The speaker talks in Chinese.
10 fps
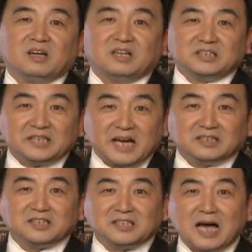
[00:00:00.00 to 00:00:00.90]
而这样
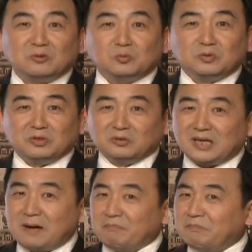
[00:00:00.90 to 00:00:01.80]
的杀戮有
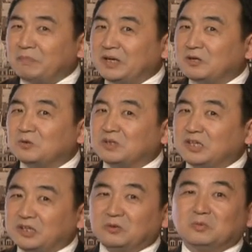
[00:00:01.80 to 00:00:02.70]
它背后的
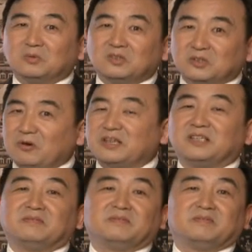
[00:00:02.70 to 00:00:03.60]
理由和原因。